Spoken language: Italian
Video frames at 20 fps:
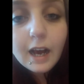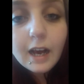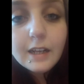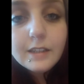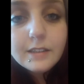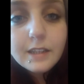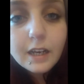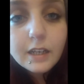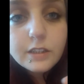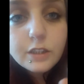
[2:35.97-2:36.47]

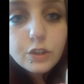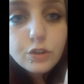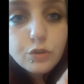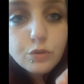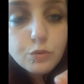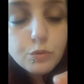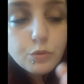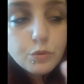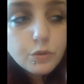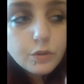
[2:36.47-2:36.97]
andate
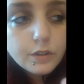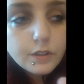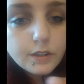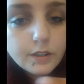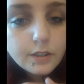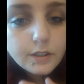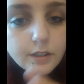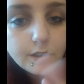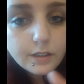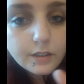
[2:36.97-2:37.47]
su
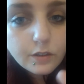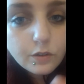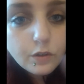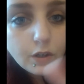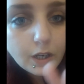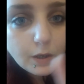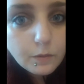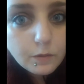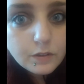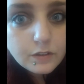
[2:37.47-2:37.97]
eh,
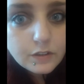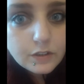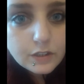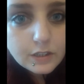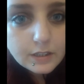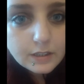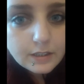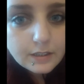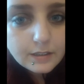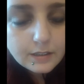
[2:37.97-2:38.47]
con l'acqua
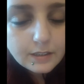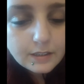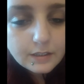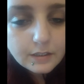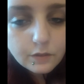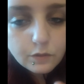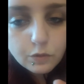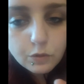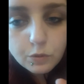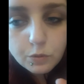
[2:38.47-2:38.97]
ossigenata a
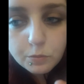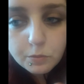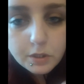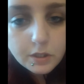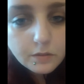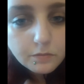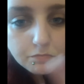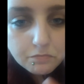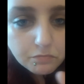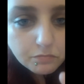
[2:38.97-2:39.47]
30
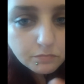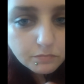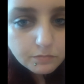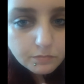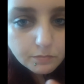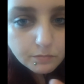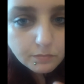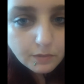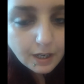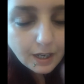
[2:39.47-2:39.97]
volumi
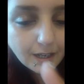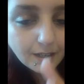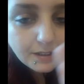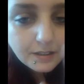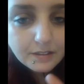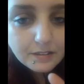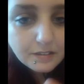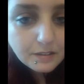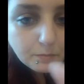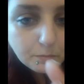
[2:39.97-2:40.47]

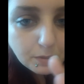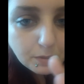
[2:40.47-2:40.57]
anche se